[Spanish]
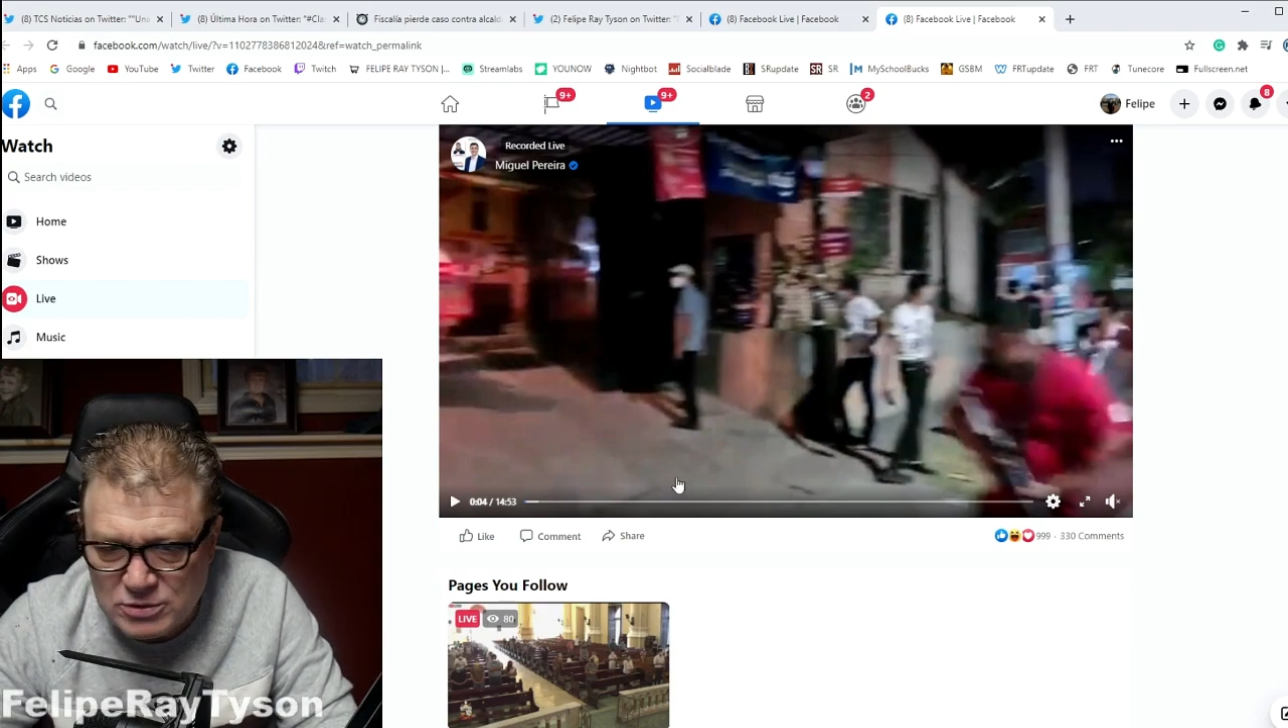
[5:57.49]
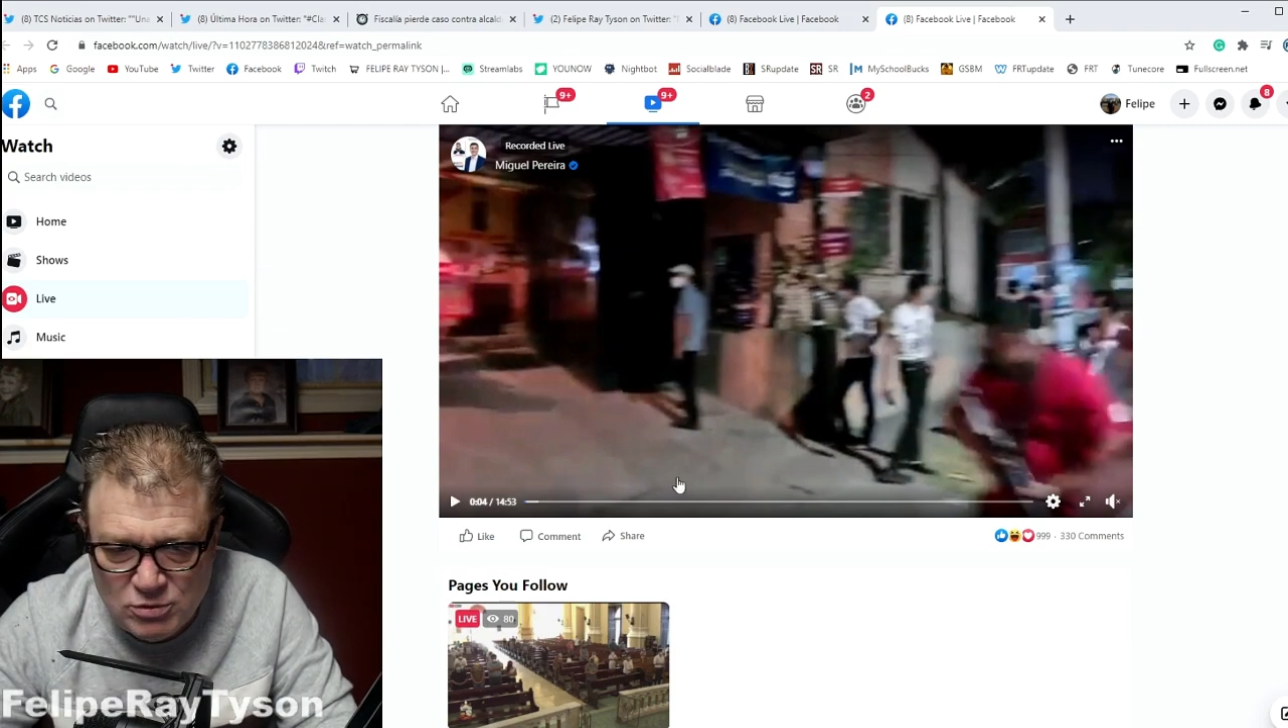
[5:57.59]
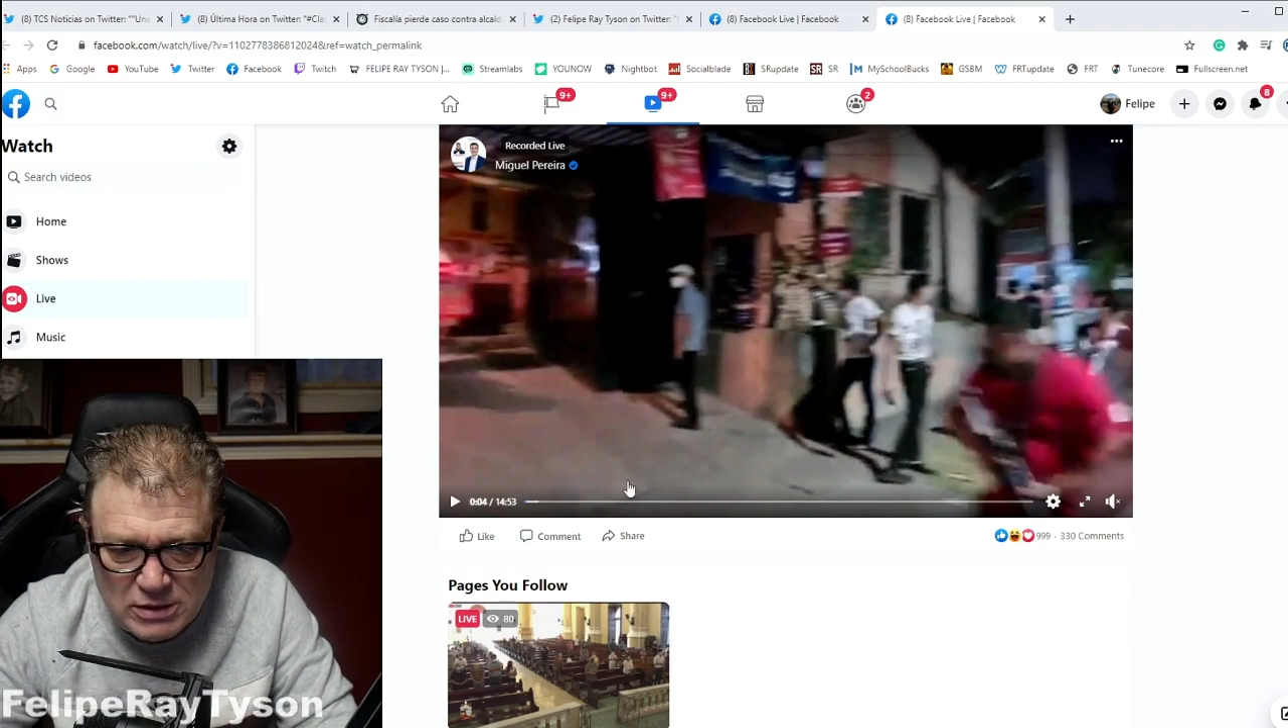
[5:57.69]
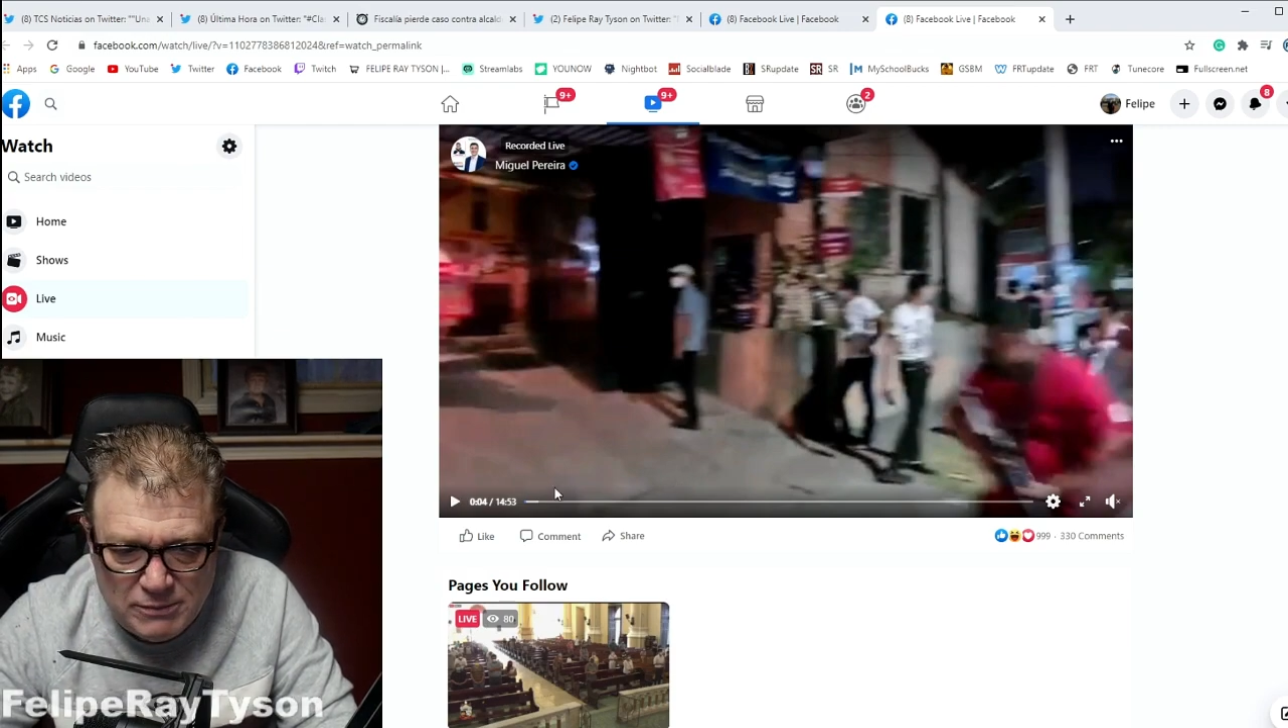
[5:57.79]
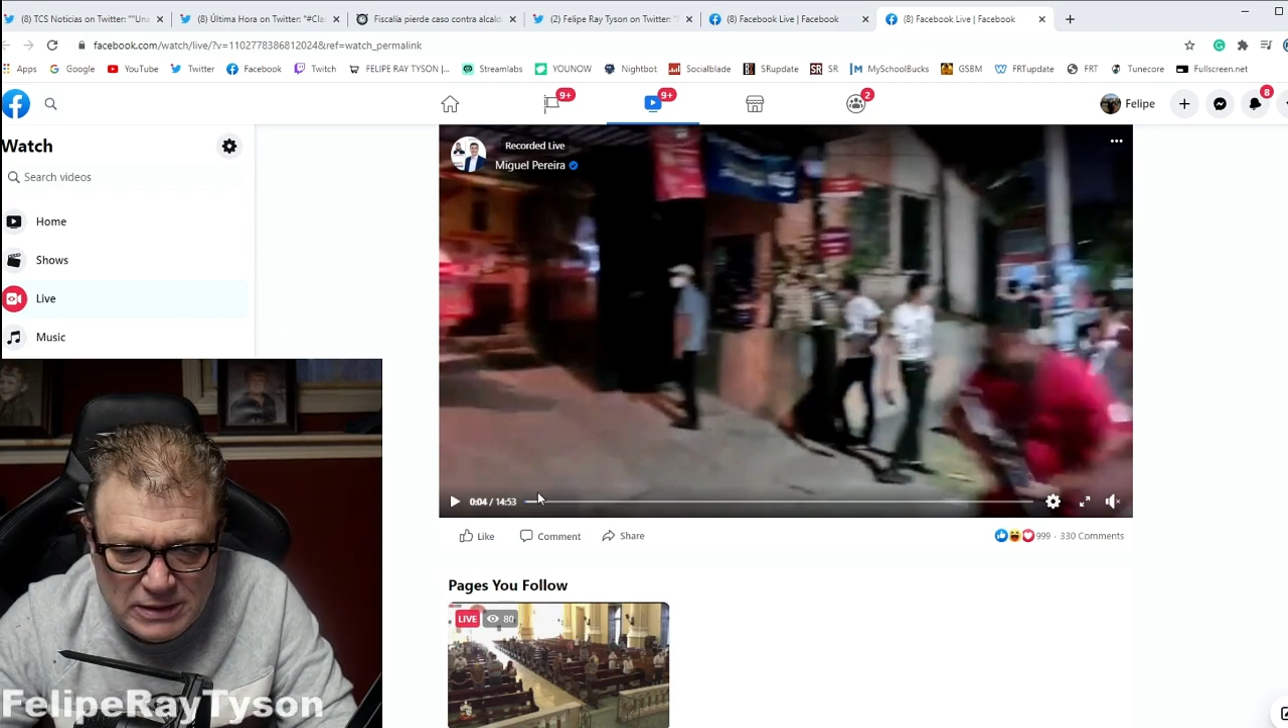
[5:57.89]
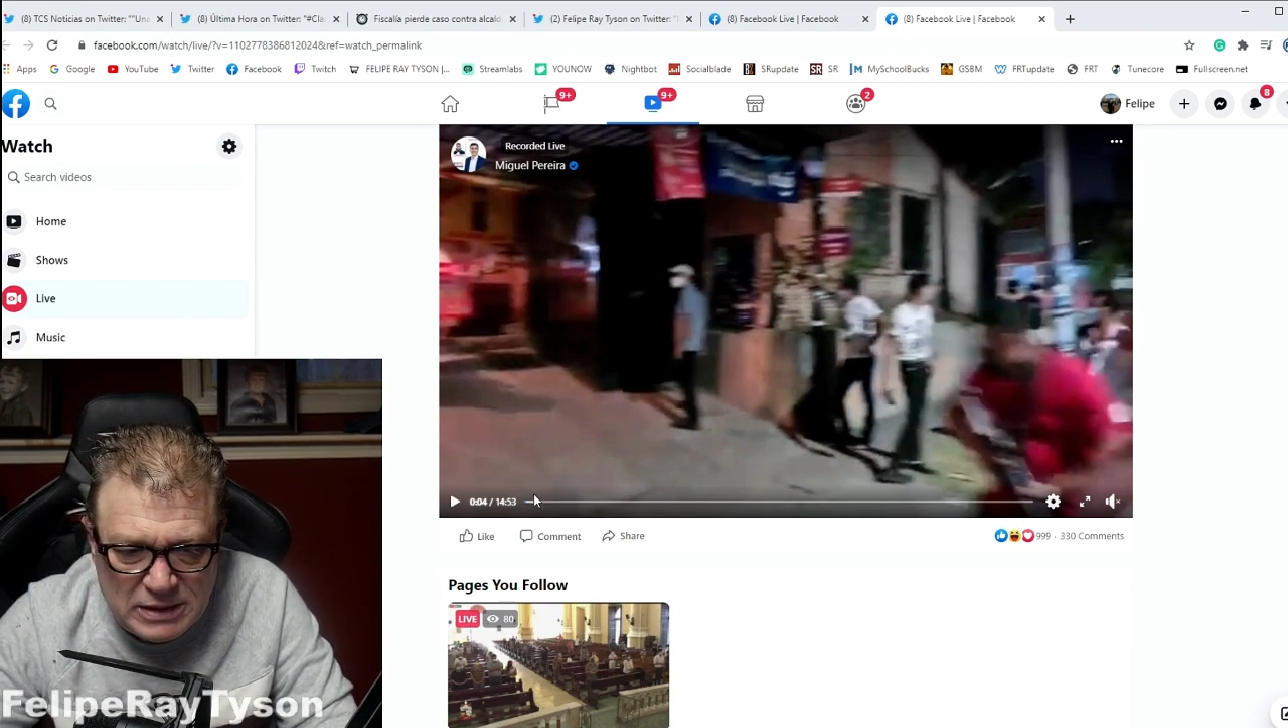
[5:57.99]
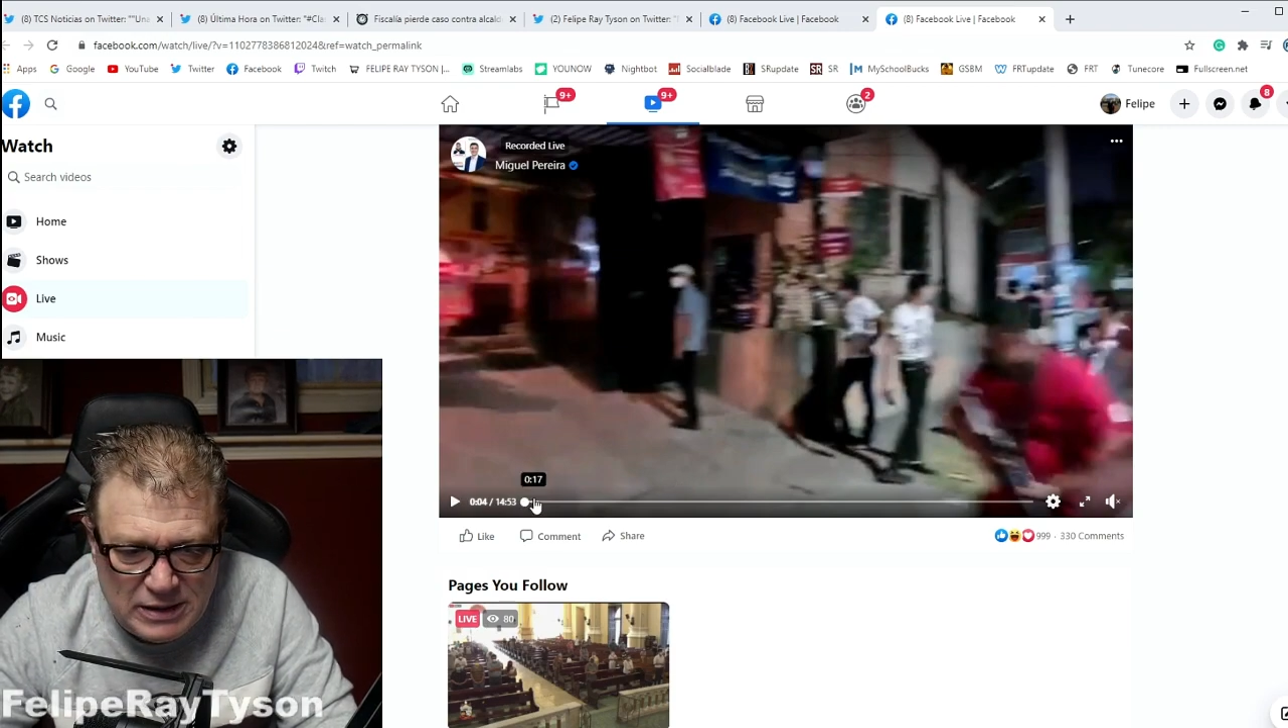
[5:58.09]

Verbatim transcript: absolutamente